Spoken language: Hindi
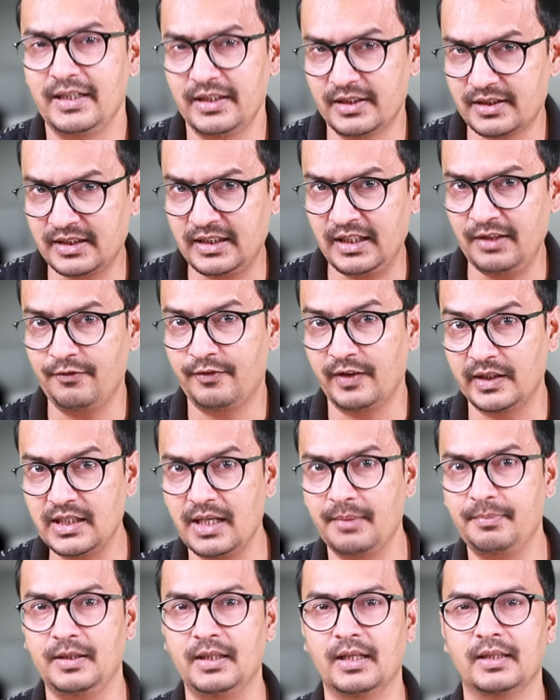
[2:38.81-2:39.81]
इसकी
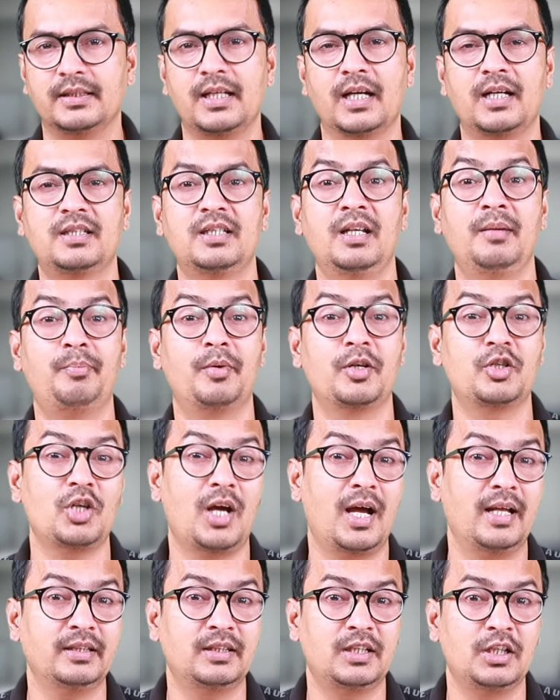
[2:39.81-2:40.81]
वजह भी है दरअसल
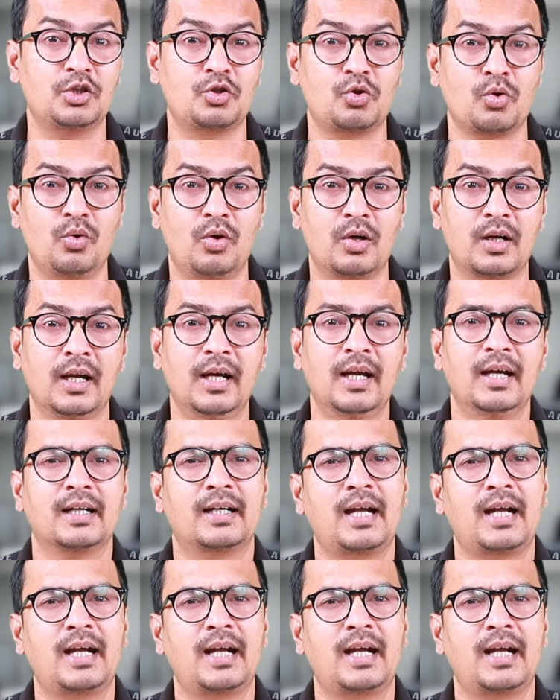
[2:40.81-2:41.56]
प्रशांत किशोर